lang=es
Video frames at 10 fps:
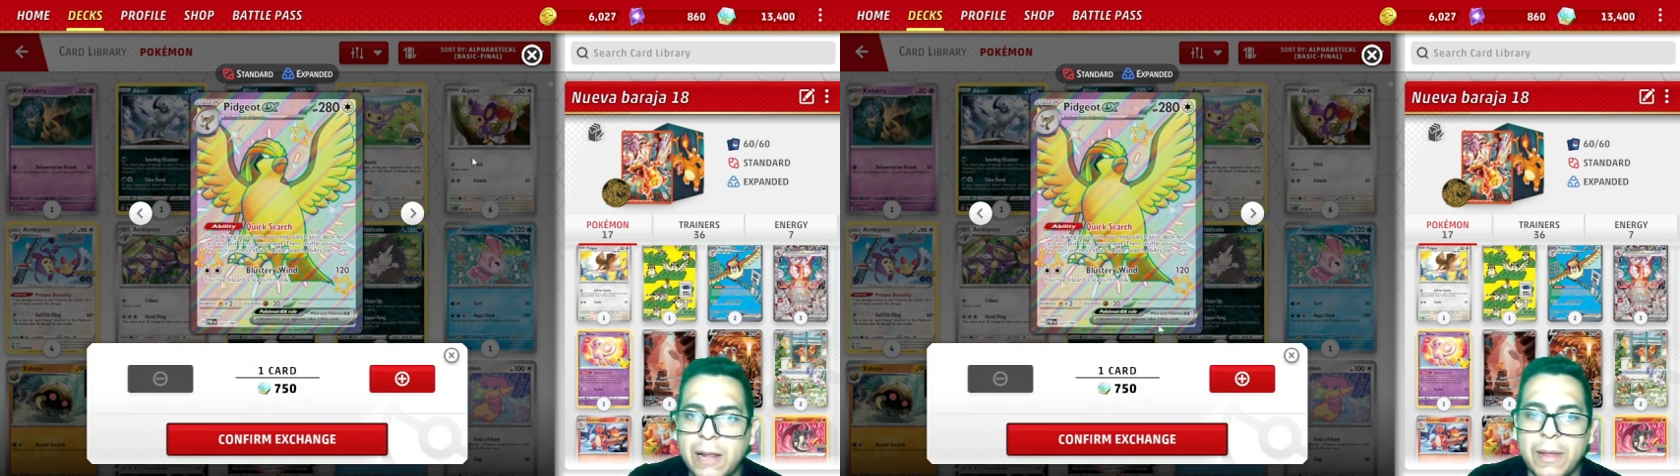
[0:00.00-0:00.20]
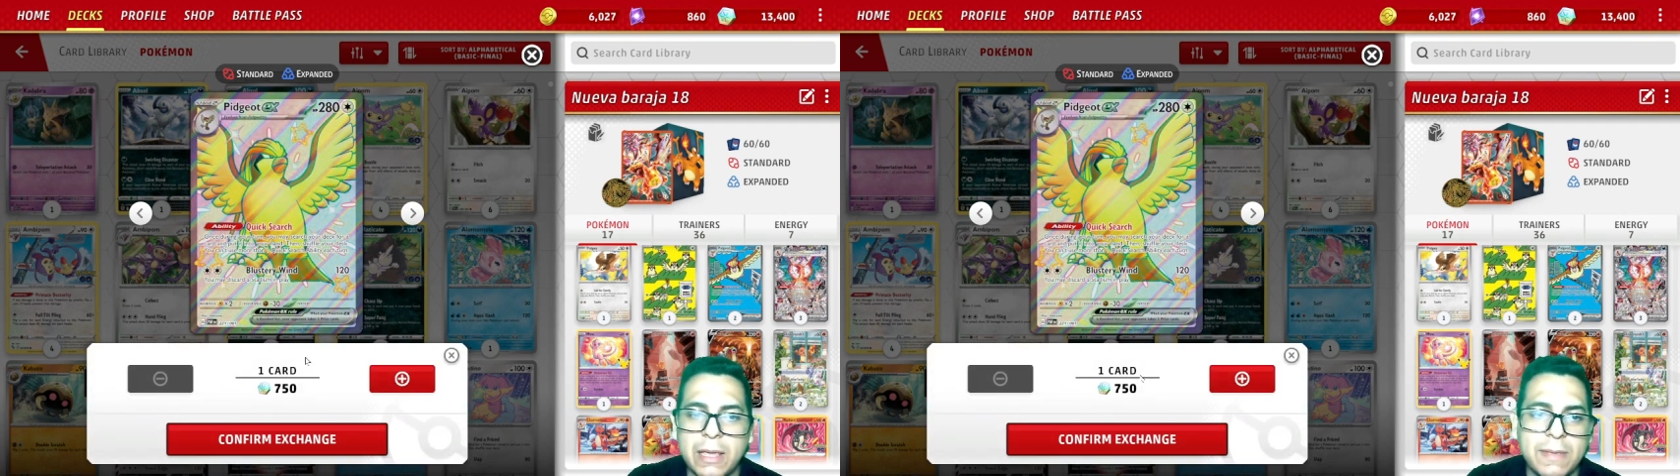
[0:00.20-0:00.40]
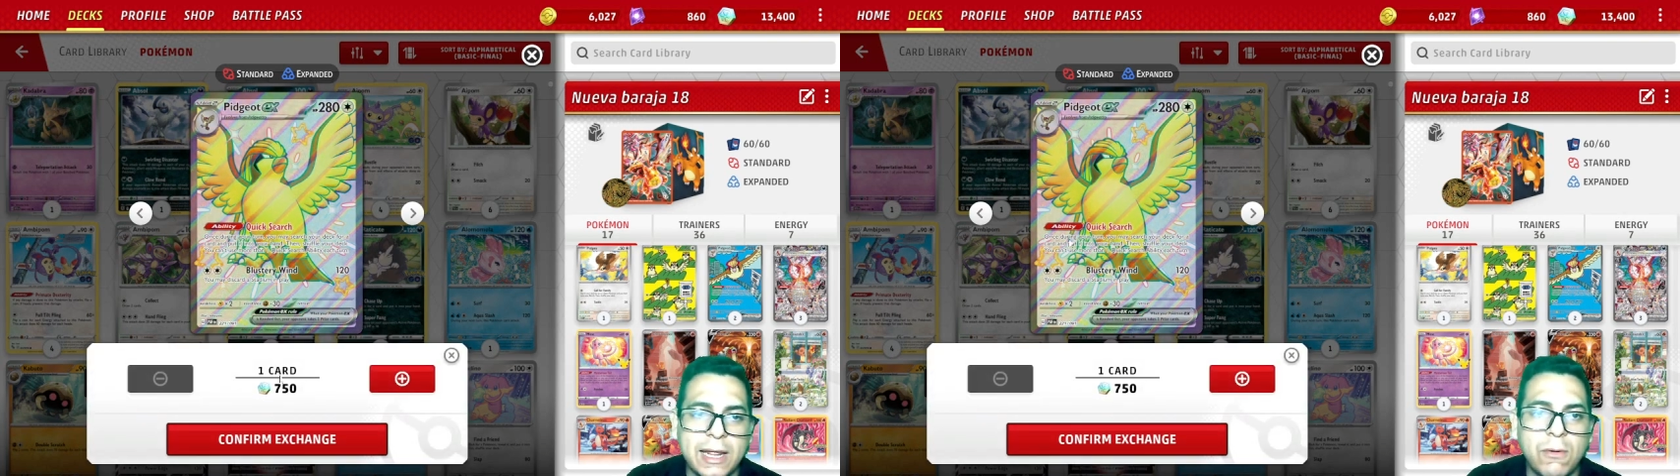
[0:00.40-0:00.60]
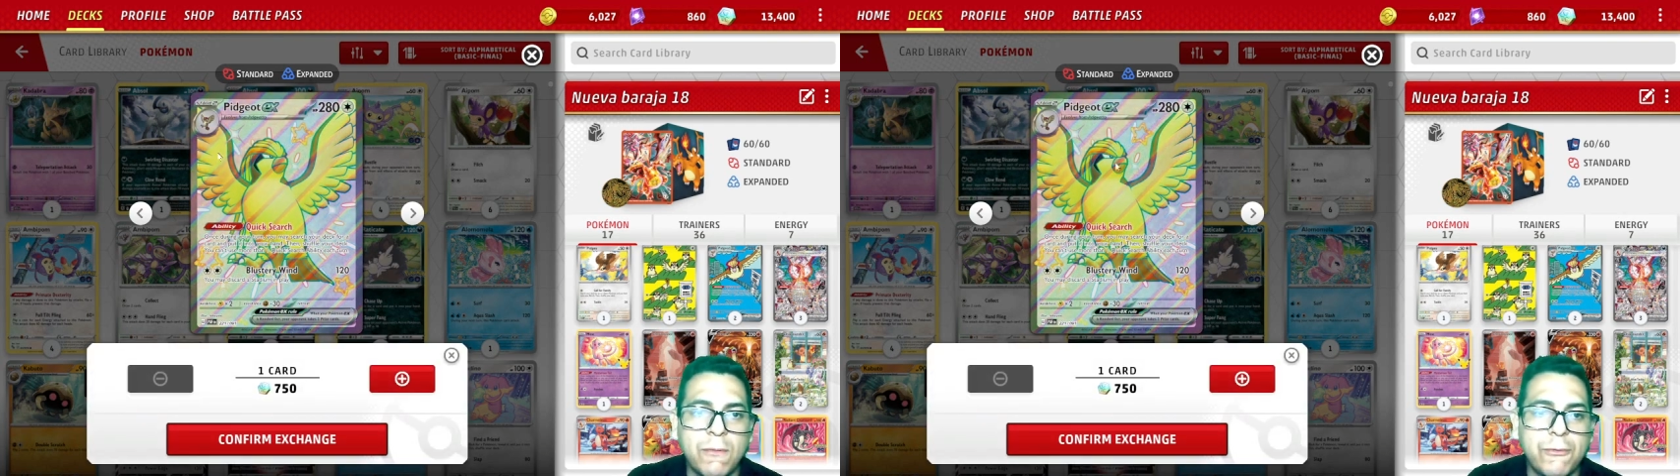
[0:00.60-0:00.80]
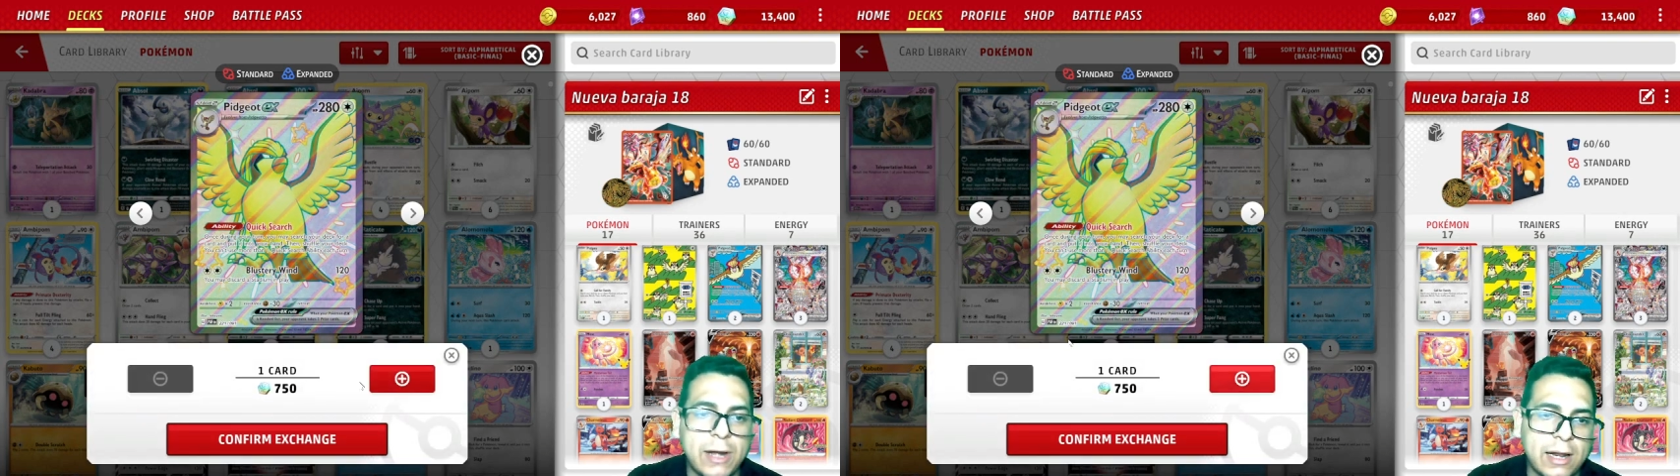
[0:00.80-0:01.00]
Eh, y miren
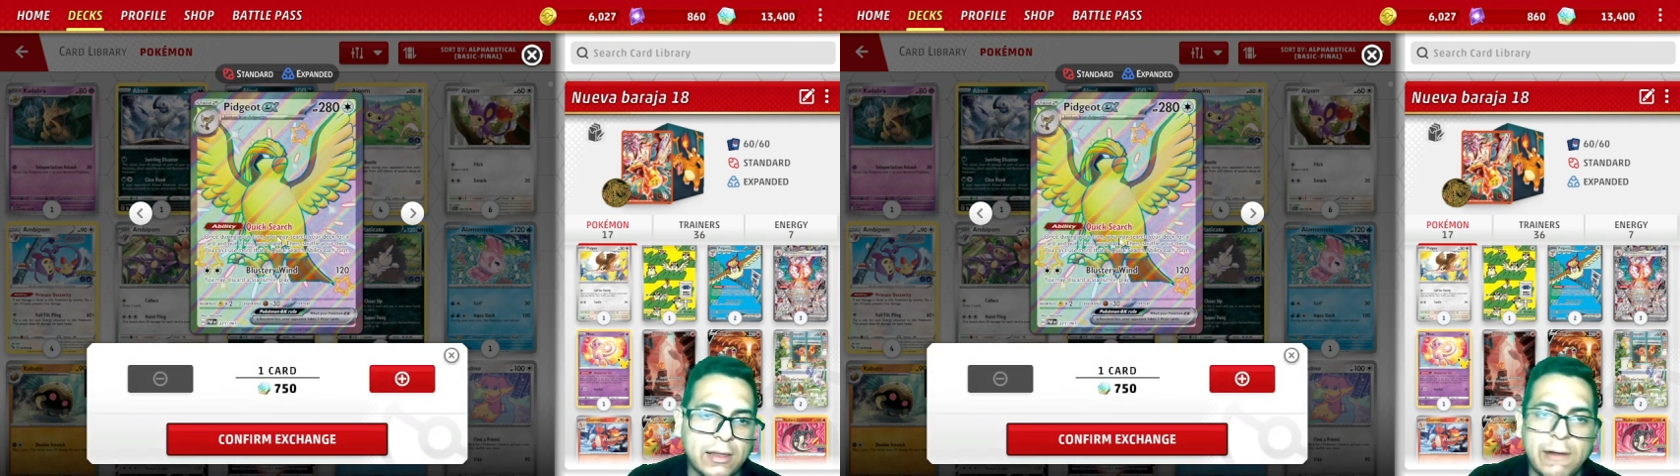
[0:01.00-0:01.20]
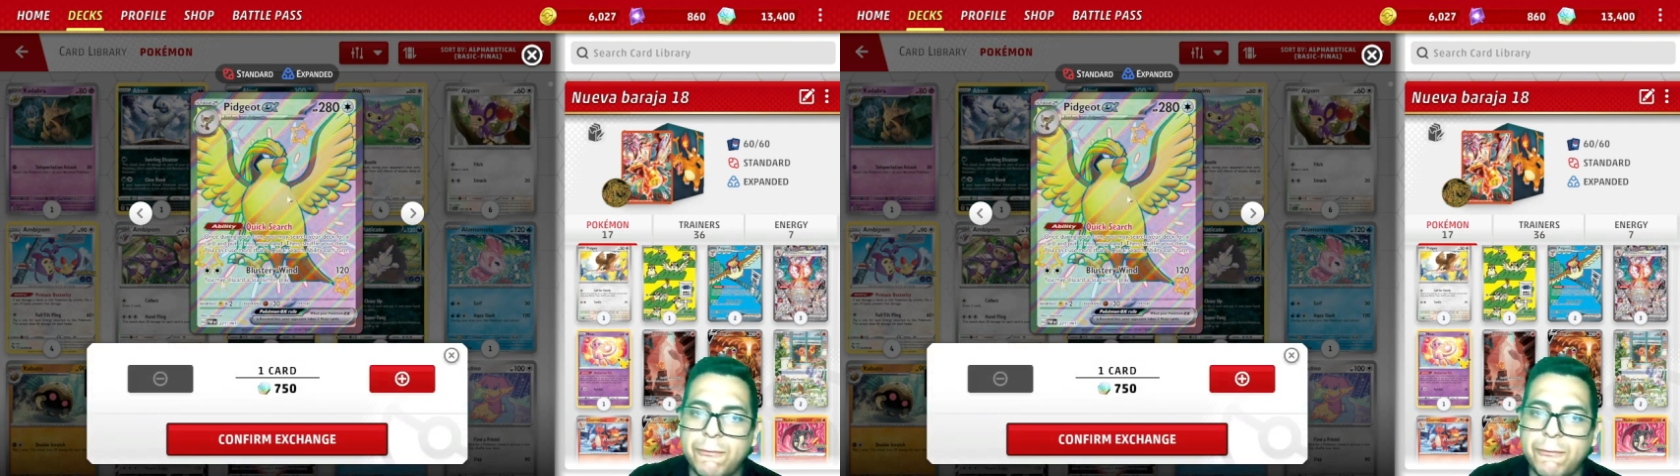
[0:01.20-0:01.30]
un full art,